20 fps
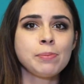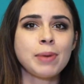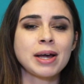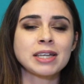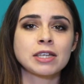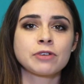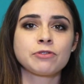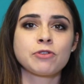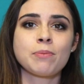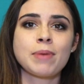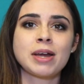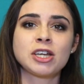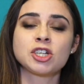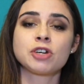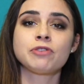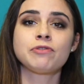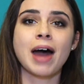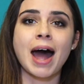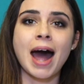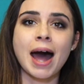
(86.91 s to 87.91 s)
besser von
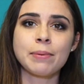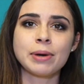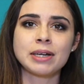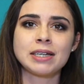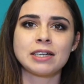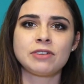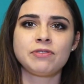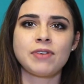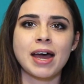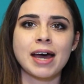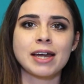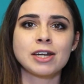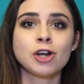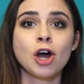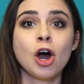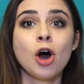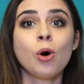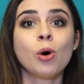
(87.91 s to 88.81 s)
Menschen verarbeitet werden